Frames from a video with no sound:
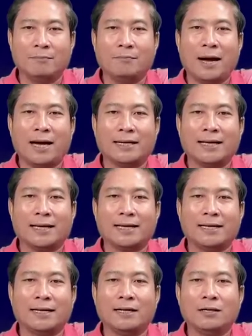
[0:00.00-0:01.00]
bà nè
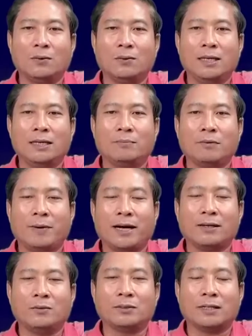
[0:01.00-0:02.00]
để đăng khui lịch vào
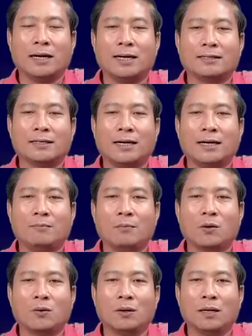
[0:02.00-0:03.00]
màn lúc tra tại
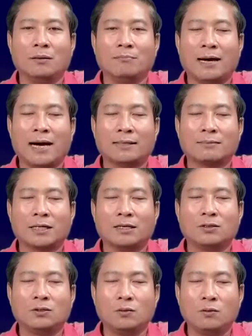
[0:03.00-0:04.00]
bọc cô lắng bàn
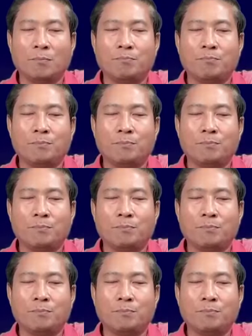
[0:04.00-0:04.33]
từ chua